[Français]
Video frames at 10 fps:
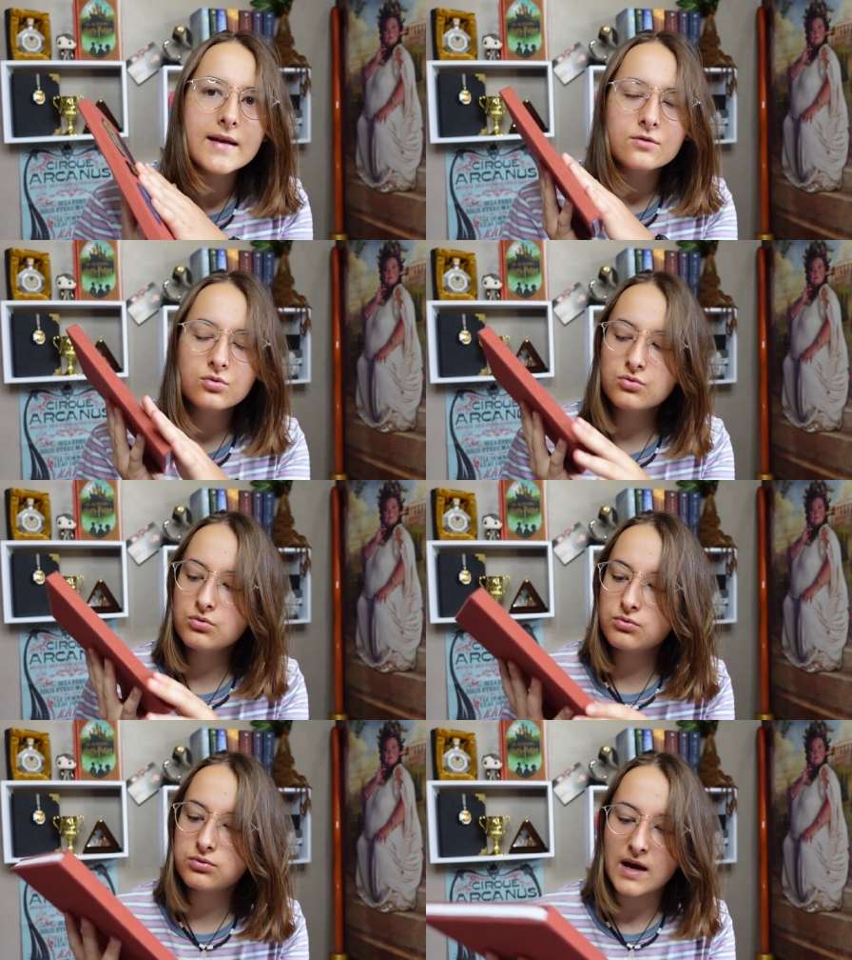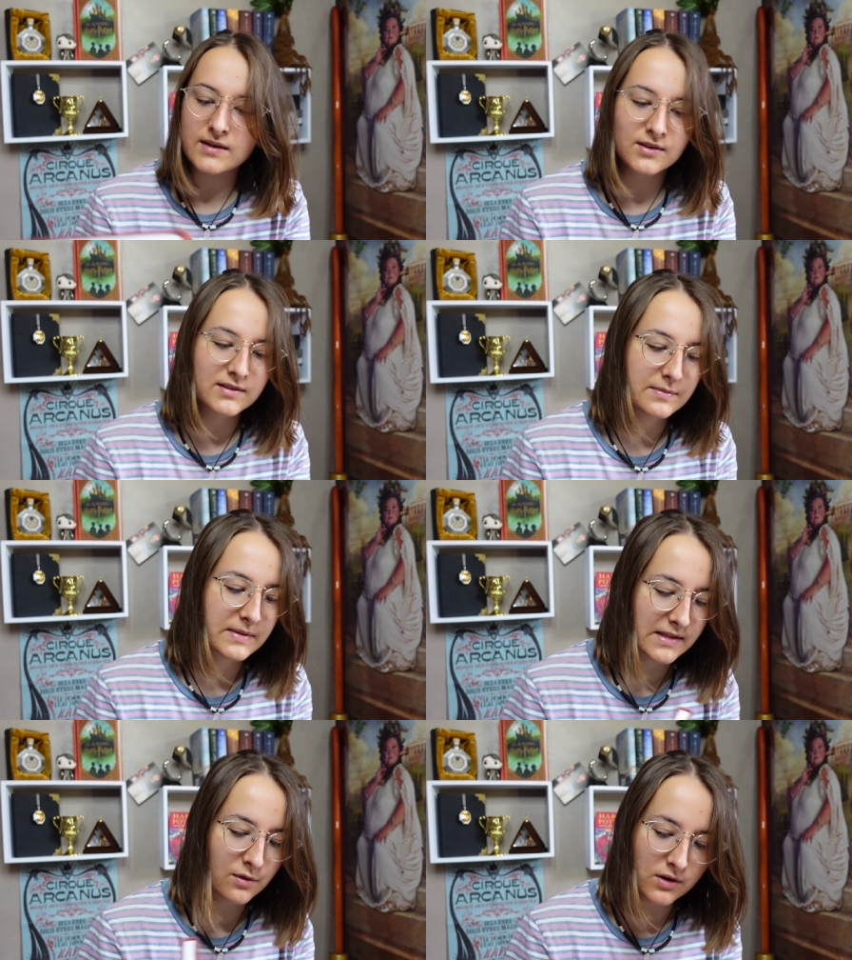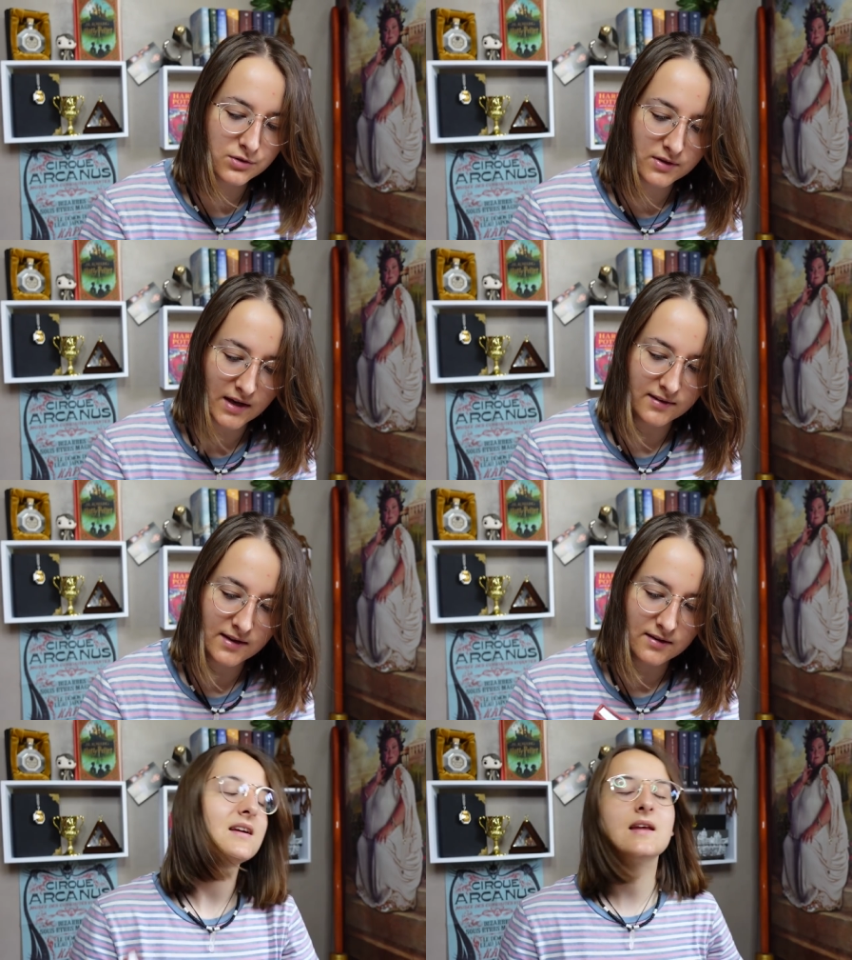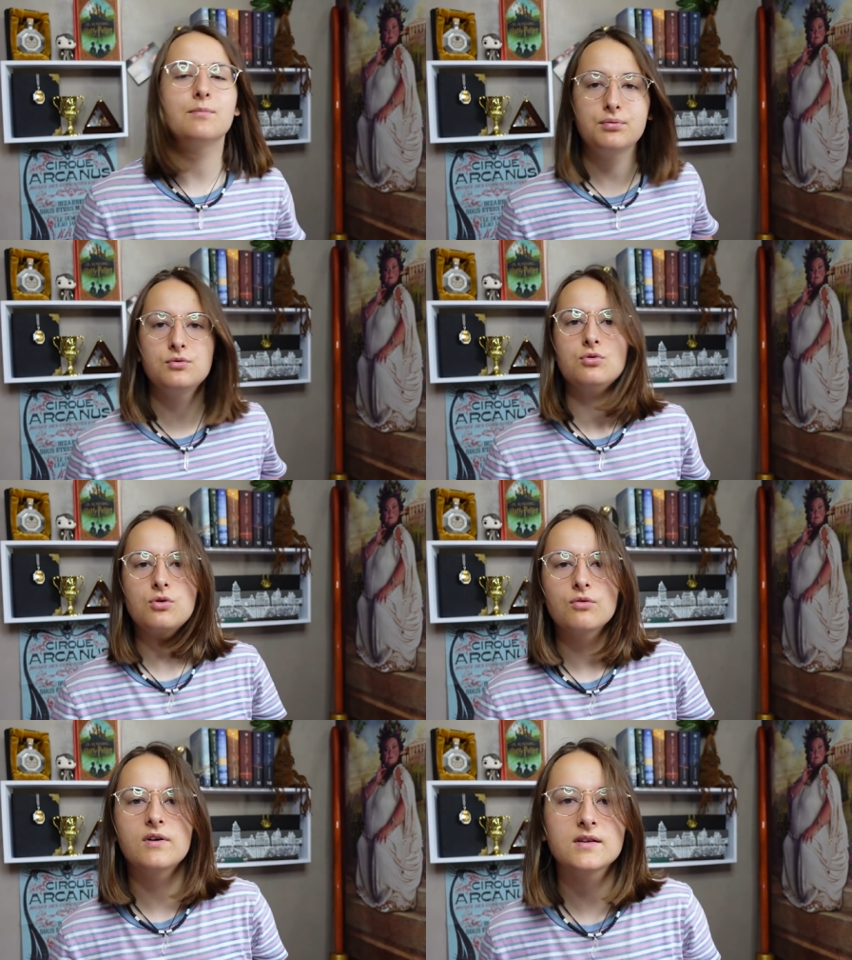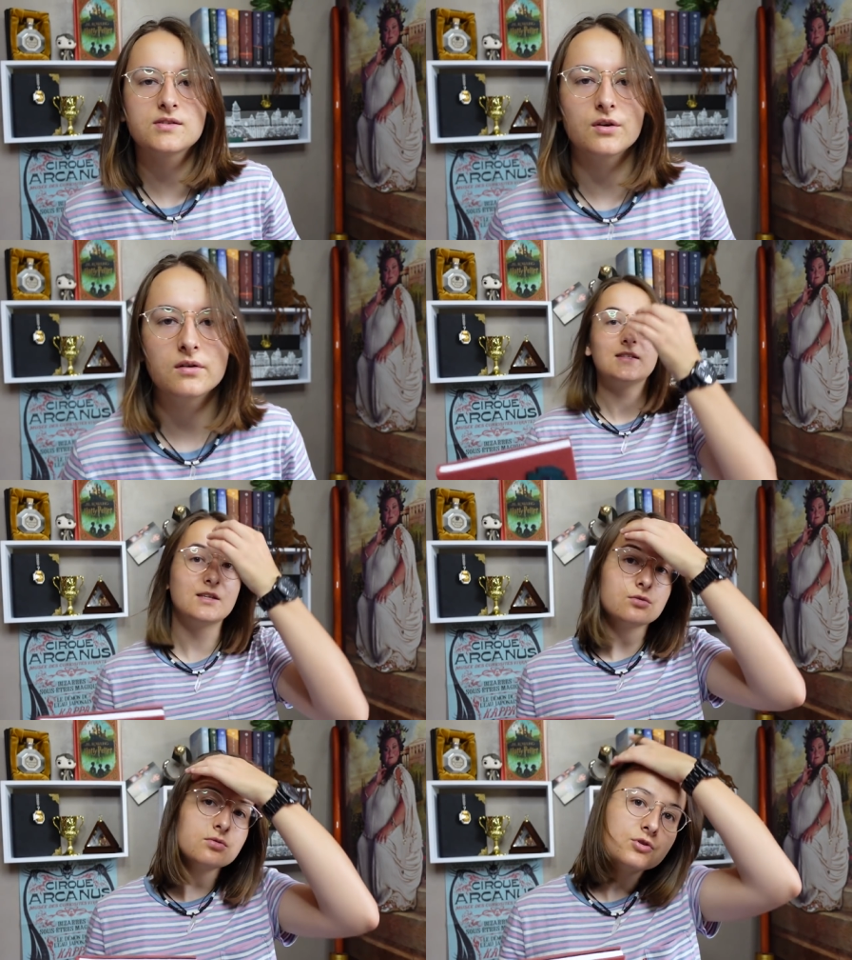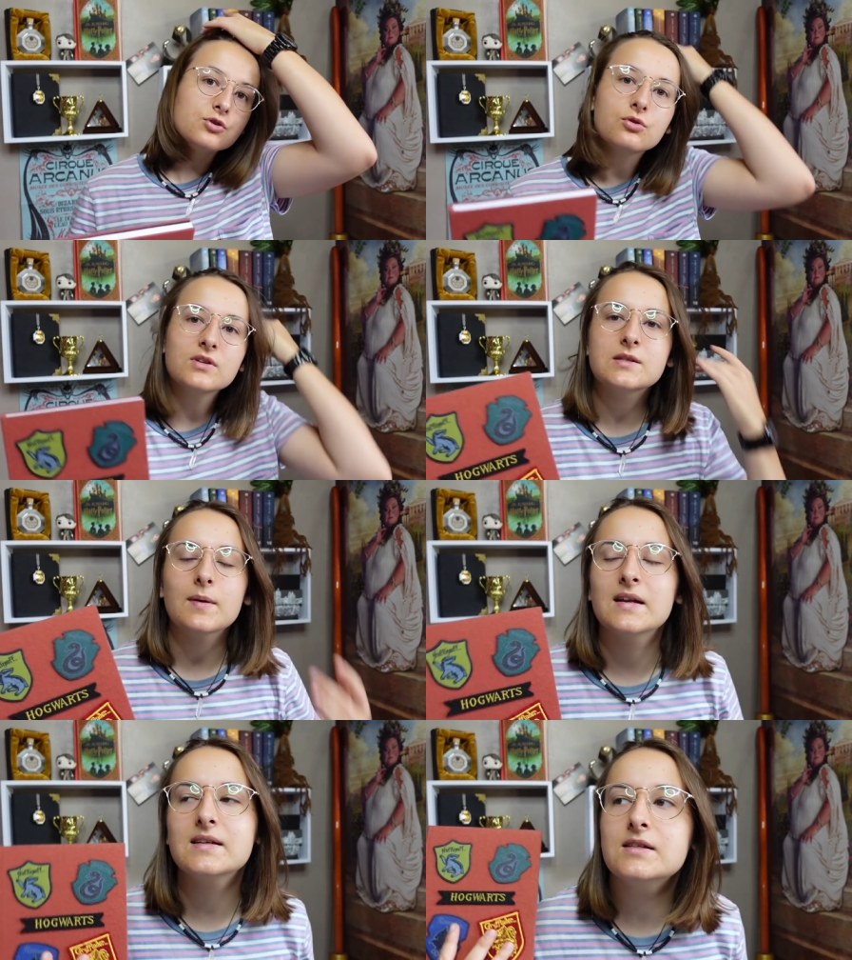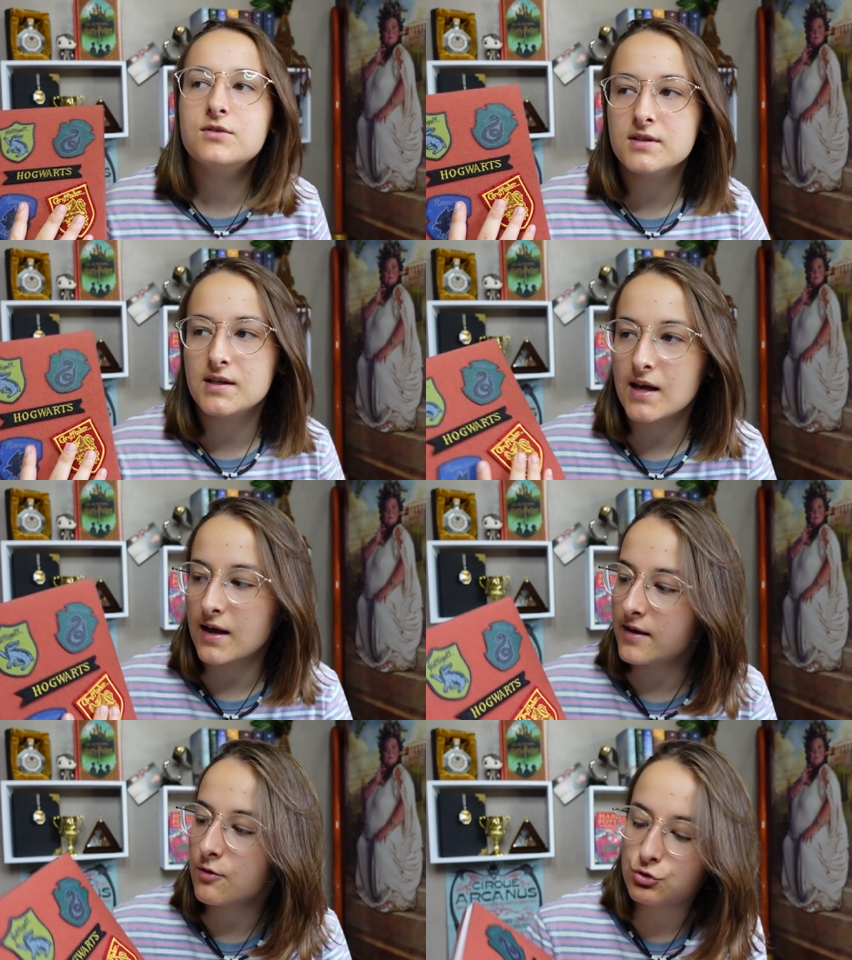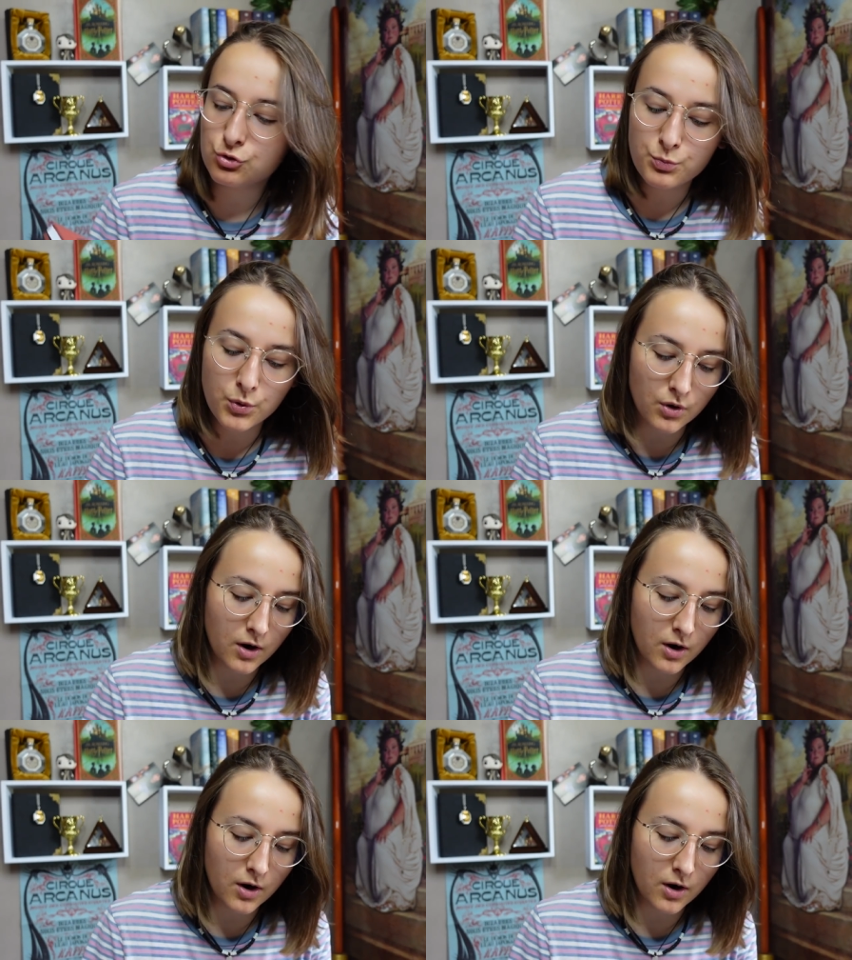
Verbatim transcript: il est tout doux Attendez, mais c'est quoi ce carnet Il est plus doux que Vincent. C'est surtout que je ne connaissais pas l'existence des carnets où tu peux...